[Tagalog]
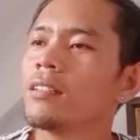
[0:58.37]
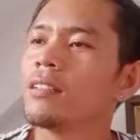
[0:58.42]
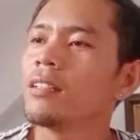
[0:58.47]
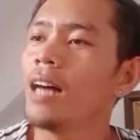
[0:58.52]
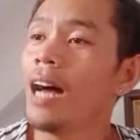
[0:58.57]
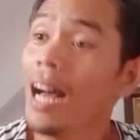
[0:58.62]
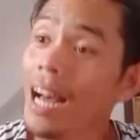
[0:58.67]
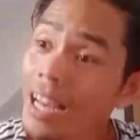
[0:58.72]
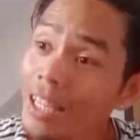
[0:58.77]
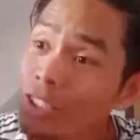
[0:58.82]

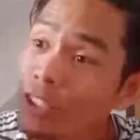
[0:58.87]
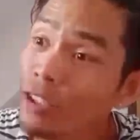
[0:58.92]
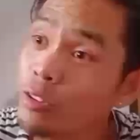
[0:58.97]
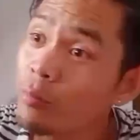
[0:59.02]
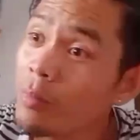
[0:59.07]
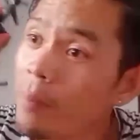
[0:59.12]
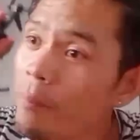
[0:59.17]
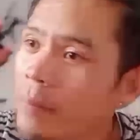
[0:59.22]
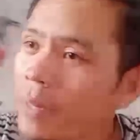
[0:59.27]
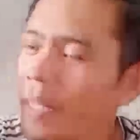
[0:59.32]
Ah, yun
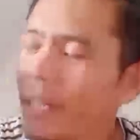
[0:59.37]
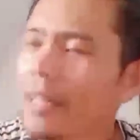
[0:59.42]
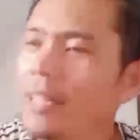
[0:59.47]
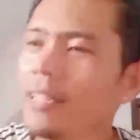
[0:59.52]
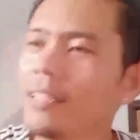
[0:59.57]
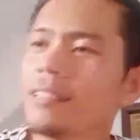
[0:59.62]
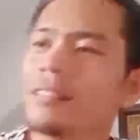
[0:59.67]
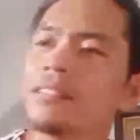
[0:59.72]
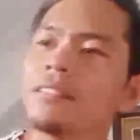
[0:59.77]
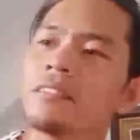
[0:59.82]
ba pre?
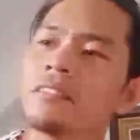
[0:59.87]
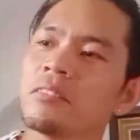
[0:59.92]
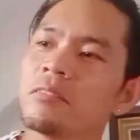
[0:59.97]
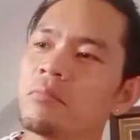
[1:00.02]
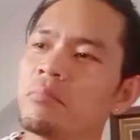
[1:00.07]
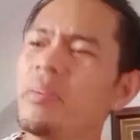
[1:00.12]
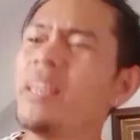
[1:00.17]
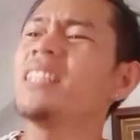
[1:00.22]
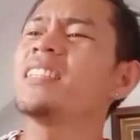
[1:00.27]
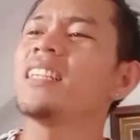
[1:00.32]

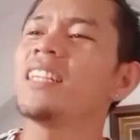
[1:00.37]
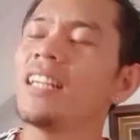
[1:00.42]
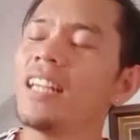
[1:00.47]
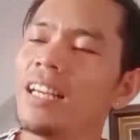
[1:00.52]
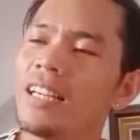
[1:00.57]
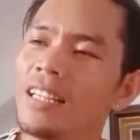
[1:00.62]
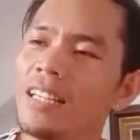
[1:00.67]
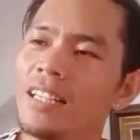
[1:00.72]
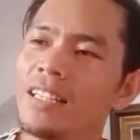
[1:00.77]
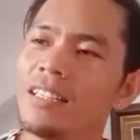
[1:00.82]
Basic
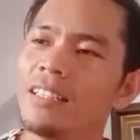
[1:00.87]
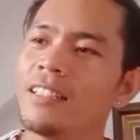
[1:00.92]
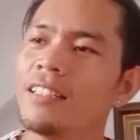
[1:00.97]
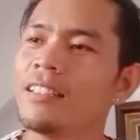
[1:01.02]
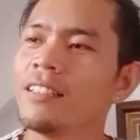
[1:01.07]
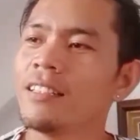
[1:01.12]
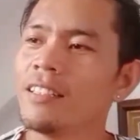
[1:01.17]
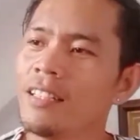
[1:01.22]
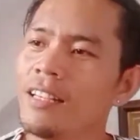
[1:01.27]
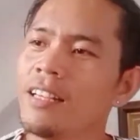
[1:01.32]
lang yan.
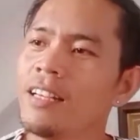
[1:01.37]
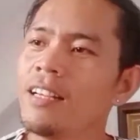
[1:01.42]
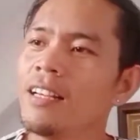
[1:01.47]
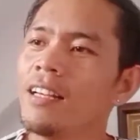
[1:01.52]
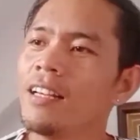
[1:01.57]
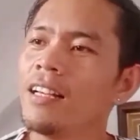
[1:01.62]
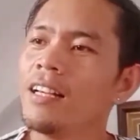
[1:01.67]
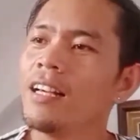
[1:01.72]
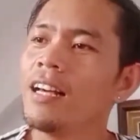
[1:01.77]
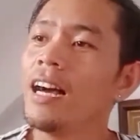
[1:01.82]

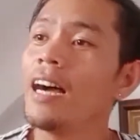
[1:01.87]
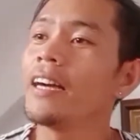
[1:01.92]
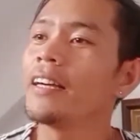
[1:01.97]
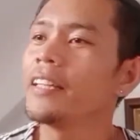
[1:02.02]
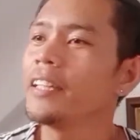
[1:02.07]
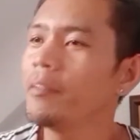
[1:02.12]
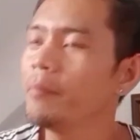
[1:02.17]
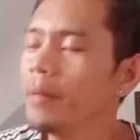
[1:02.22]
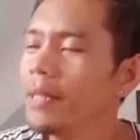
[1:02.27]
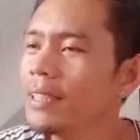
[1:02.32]
Ang
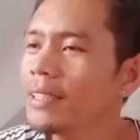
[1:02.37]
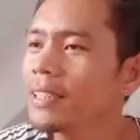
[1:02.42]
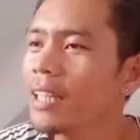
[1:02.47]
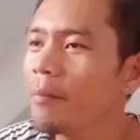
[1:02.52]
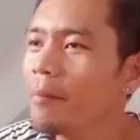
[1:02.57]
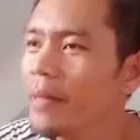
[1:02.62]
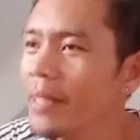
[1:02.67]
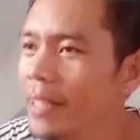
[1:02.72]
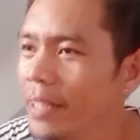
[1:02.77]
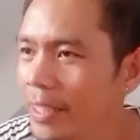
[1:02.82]
ibig
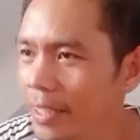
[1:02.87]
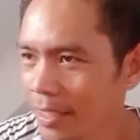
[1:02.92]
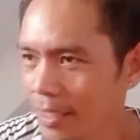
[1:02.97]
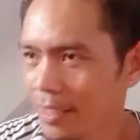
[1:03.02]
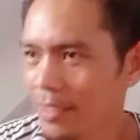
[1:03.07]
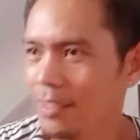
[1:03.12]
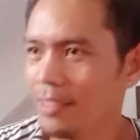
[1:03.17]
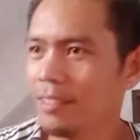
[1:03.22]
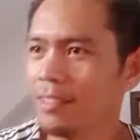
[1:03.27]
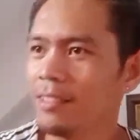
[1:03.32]

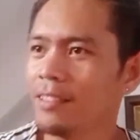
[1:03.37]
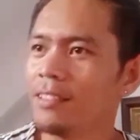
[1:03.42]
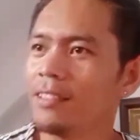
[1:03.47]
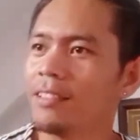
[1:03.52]
sabihin